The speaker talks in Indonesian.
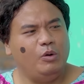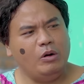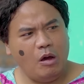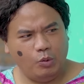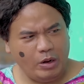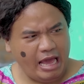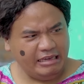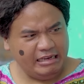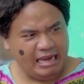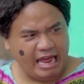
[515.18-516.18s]

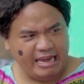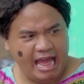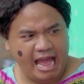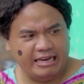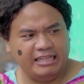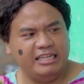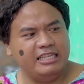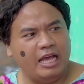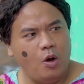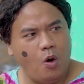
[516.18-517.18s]
Kurang-kurangin lah, dah. Nanti
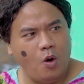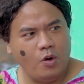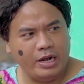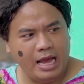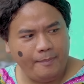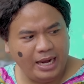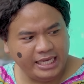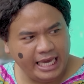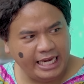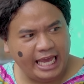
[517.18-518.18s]
ditengok orang,
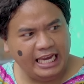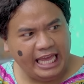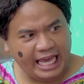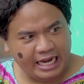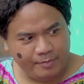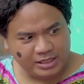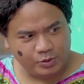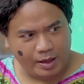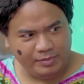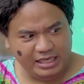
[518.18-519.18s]
apalagi ada LDR sama
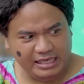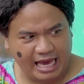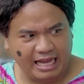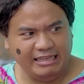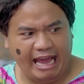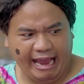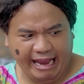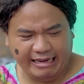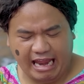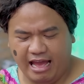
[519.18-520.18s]
suaminya. Kan gak
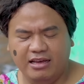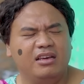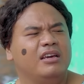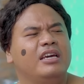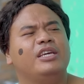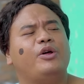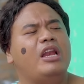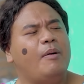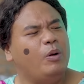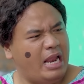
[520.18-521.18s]
enak ya
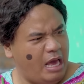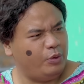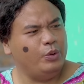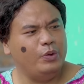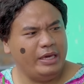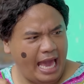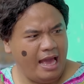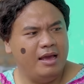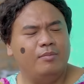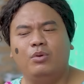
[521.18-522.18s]
udahlah pulang aku dulu ya
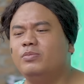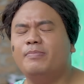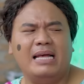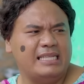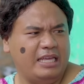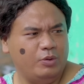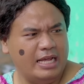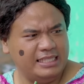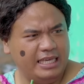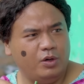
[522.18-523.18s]
belum masak itu
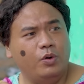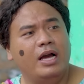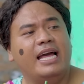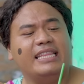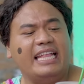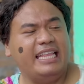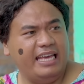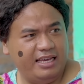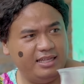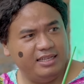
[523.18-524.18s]
nasiku tati
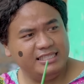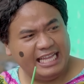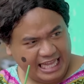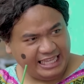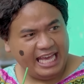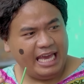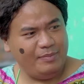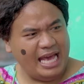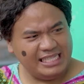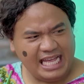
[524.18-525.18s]
catat ya kayak
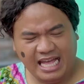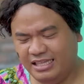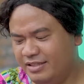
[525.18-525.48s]
biasa